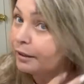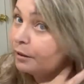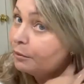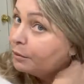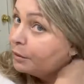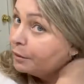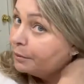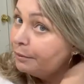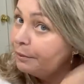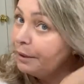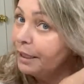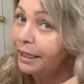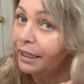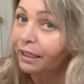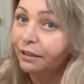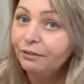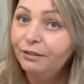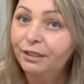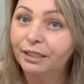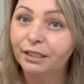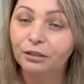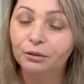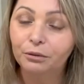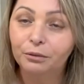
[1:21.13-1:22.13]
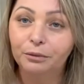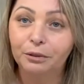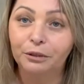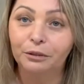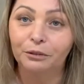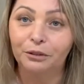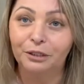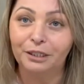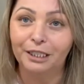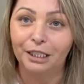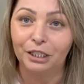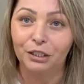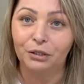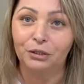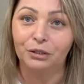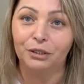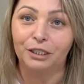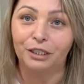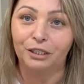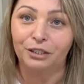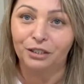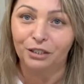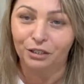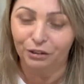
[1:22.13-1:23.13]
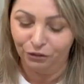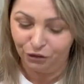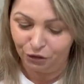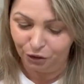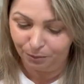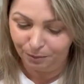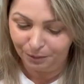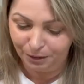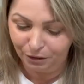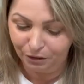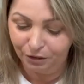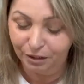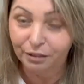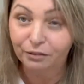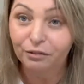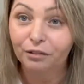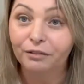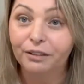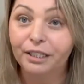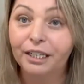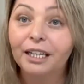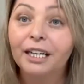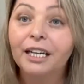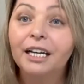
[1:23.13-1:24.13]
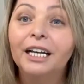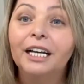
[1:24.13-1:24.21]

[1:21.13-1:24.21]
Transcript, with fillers: Primeira vez nos Estados Unidos que eu não tinha opção de devolver.